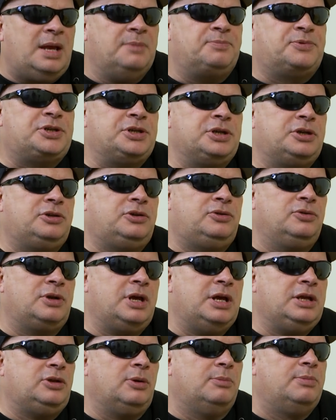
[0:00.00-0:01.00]
przy
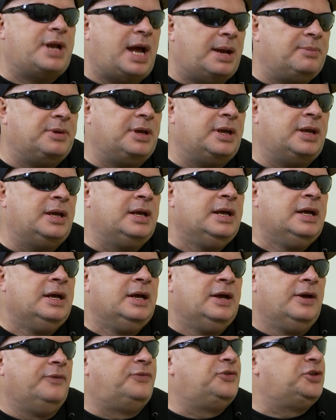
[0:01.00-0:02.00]
której to bramie
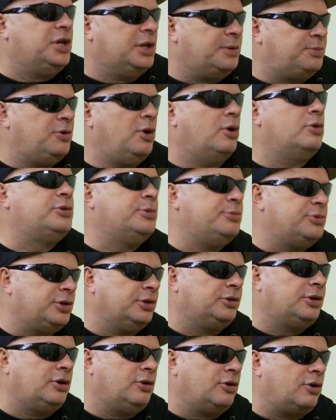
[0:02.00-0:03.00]
w sierpniu
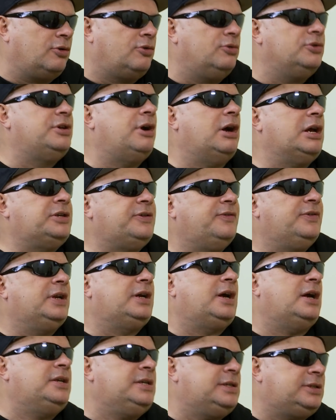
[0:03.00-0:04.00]
80 roku działa się
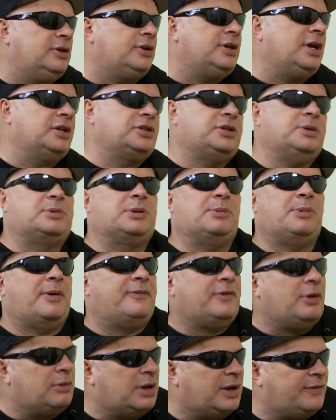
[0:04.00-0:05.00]
wielka historia, gdzie
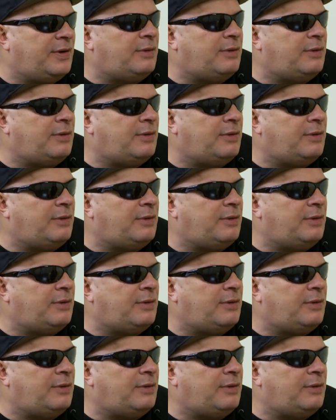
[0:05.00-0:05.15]
przemawiał Lech